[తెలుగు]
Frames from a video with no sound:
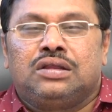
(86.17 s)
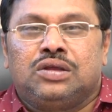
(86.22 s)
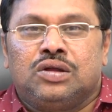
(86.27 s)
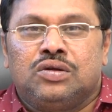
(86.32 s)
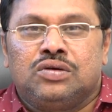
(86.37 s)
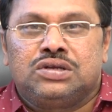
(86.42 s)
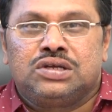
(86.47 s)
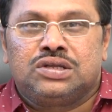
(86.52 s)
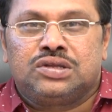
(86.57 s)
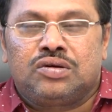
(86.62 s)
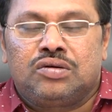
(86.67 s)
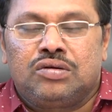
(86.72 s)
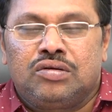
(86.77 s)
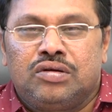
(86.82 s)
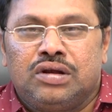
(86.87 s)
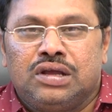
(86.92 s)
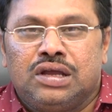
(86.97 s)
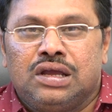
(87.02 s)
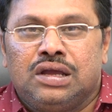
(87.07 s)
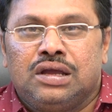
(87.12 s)
తెలుగు
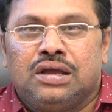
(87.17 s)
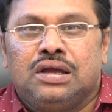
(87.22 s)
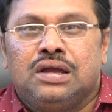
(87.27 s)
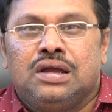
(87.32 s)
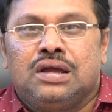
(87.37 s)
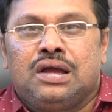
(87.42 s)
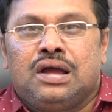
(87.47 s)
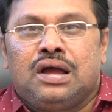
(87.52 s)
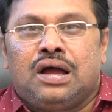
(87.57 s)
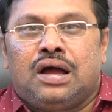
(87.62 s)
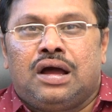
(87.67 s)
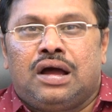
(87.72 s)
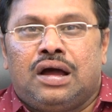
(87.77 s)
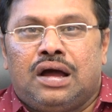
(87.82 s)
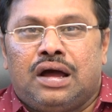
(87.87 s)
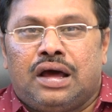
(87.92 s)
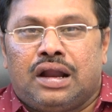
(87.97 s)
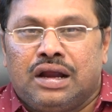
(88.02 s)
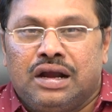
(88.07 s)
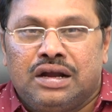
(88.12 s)
చిత్రంలోనికి
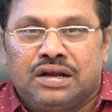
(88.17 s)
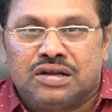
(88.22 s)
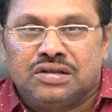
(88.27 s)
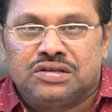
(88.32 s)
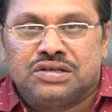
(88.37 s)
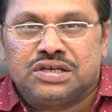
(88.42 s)
అరగటం